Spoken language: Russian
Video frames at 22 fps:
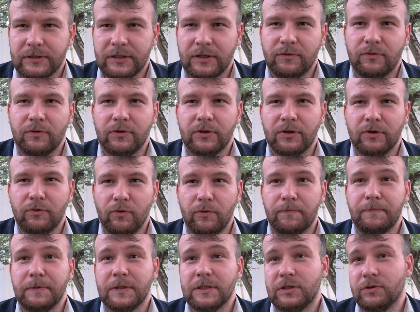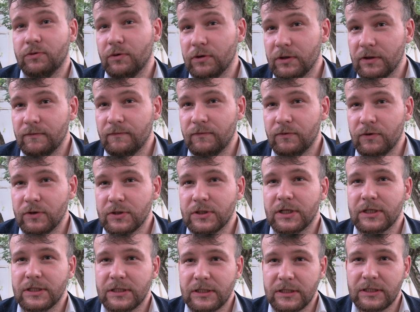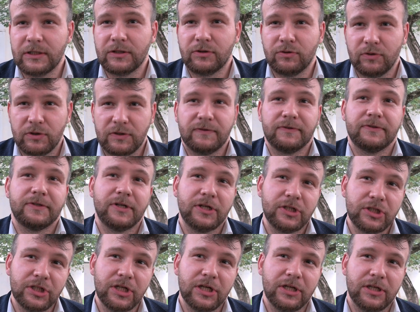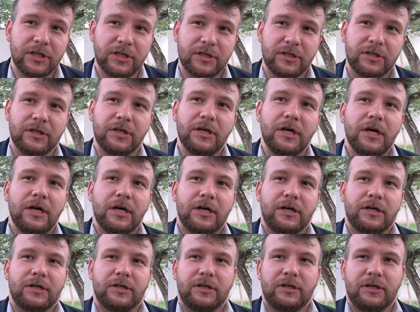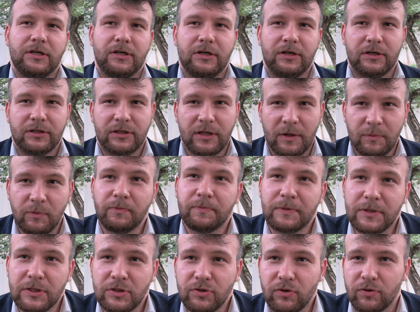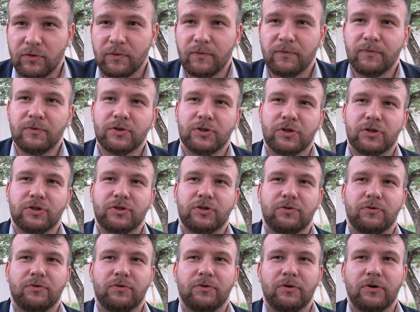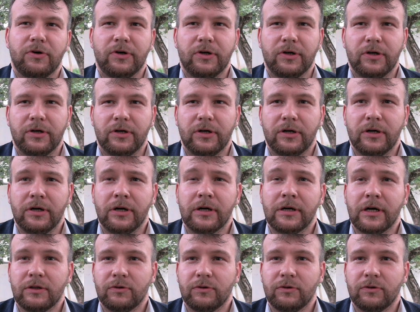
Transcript: закона о пенсионном возрасте, то есть возвращение э, к тому пенсионному возрасту, э,